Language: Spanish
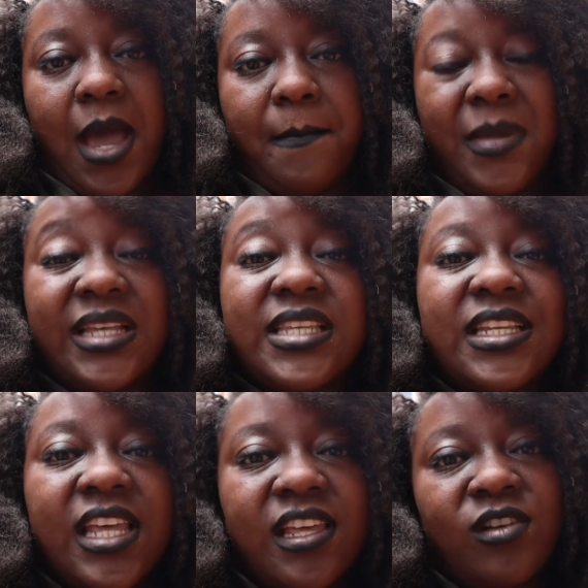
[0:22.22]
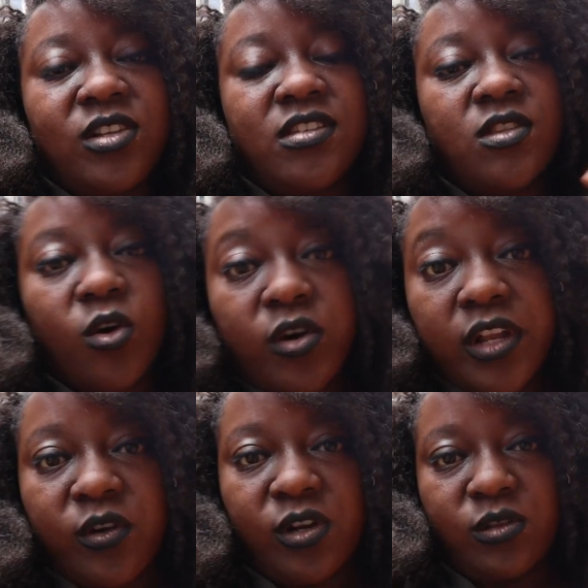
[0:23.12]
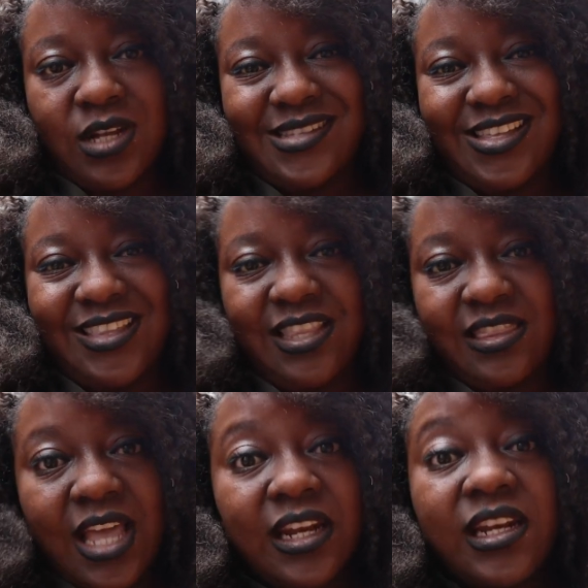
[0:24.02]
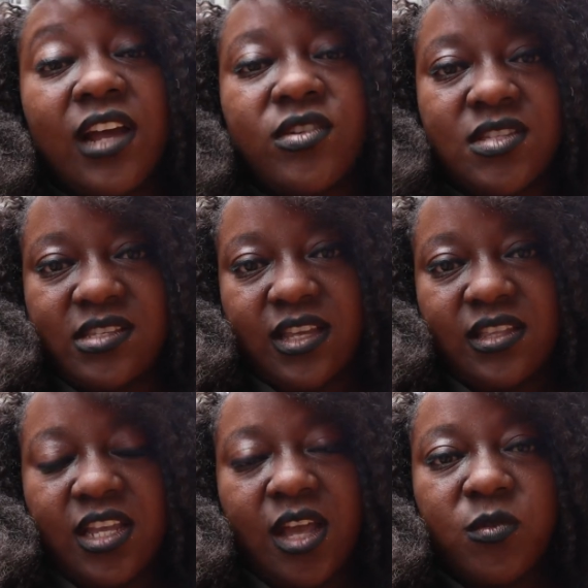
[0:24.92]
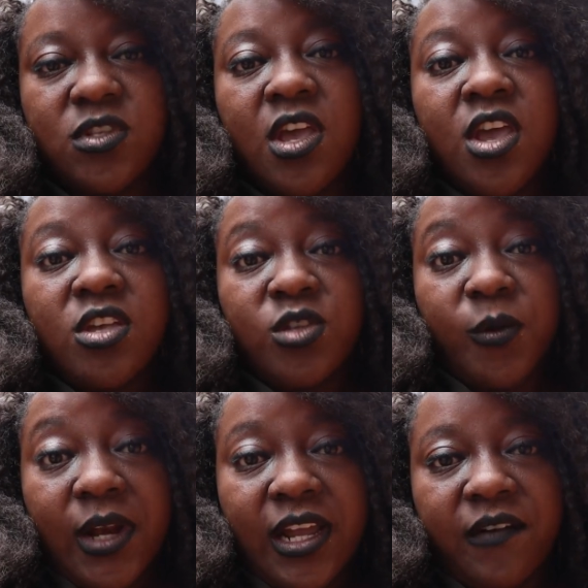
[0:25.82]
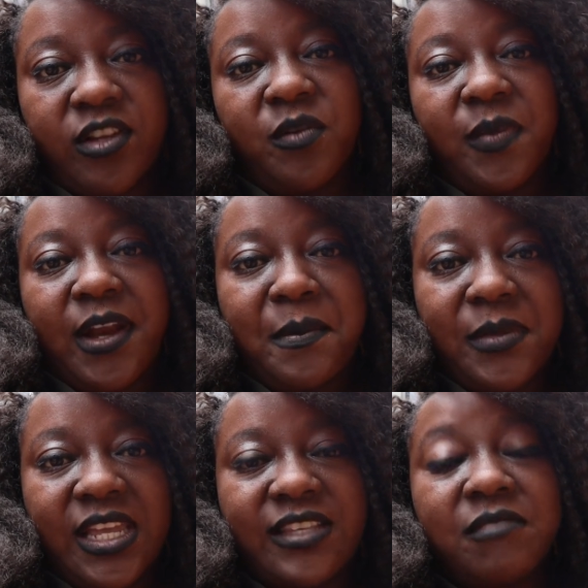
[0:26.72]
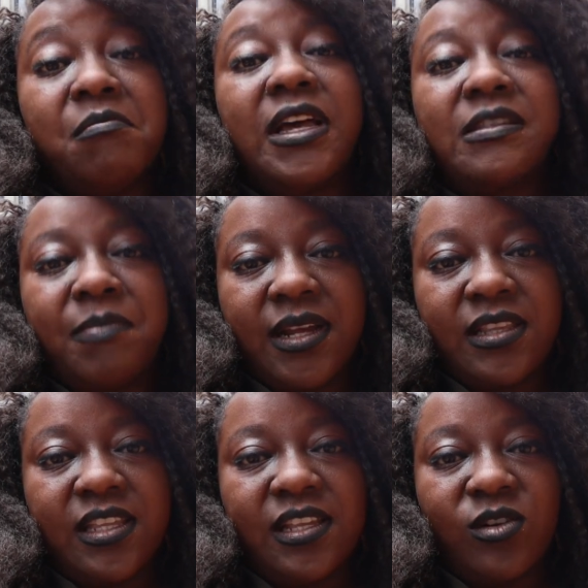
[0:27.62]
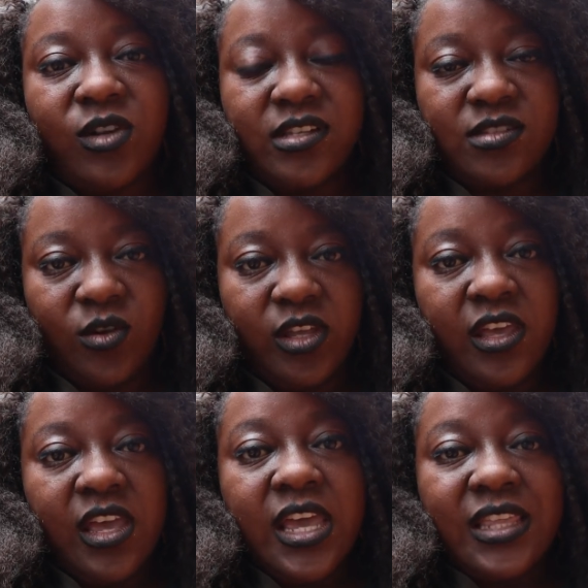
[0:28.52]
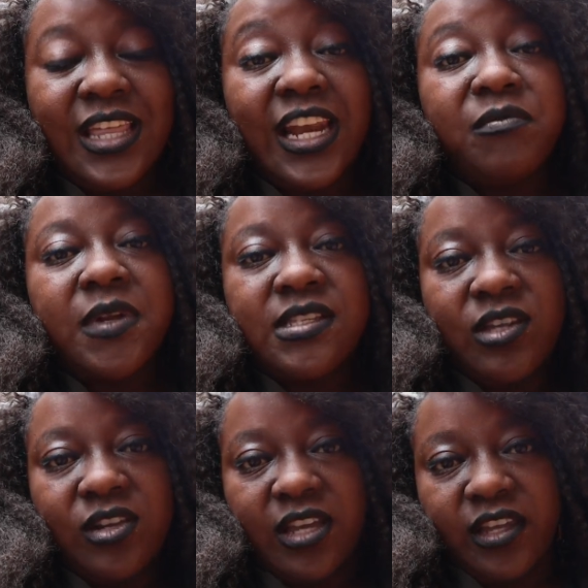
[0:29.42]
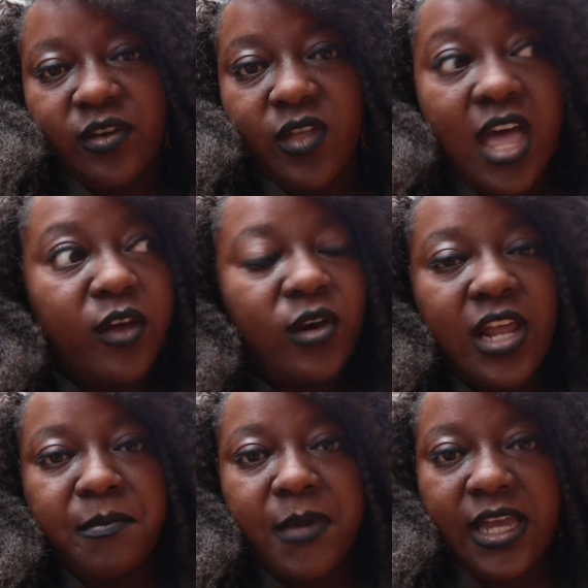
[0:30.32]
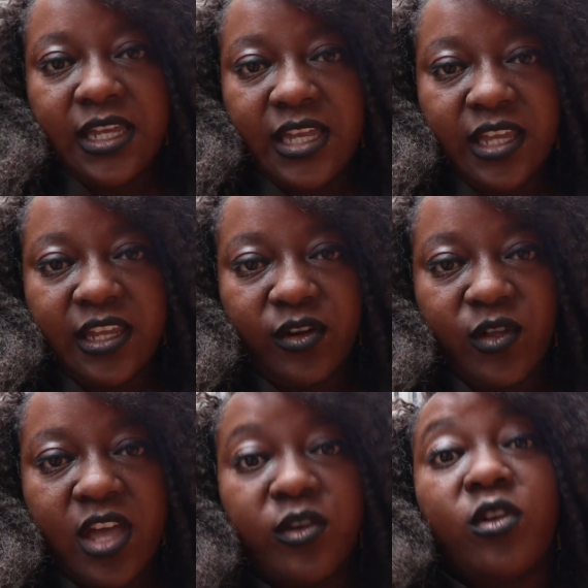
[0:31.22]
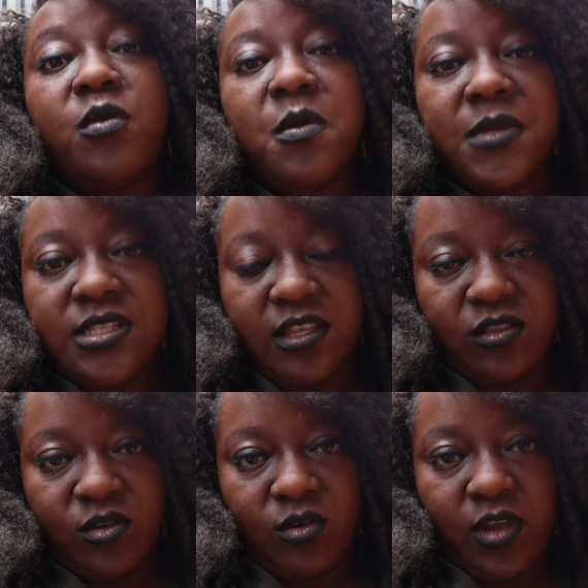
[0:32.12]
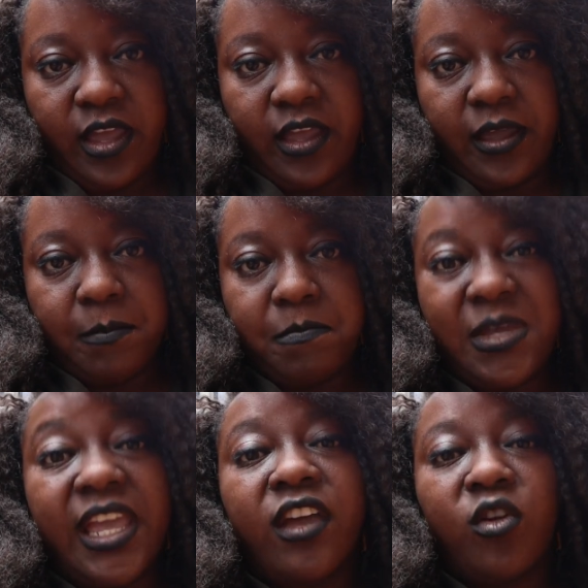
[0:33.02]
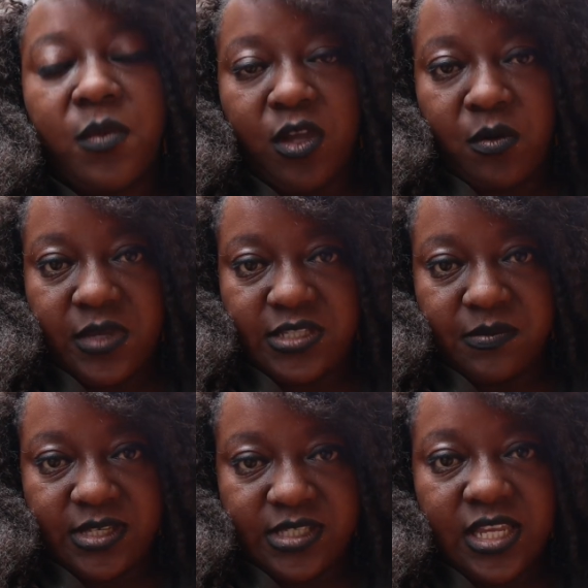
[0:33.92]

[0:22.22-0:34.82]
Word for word: más allá de lo histórico y lo trascendental y la conciencia que tengamos sobre el cabello, para mí es más parte de lo que soy, de la impresión que quiero dar o la imagen que quiero dar o cómo me siento eh, bien conmigo misma,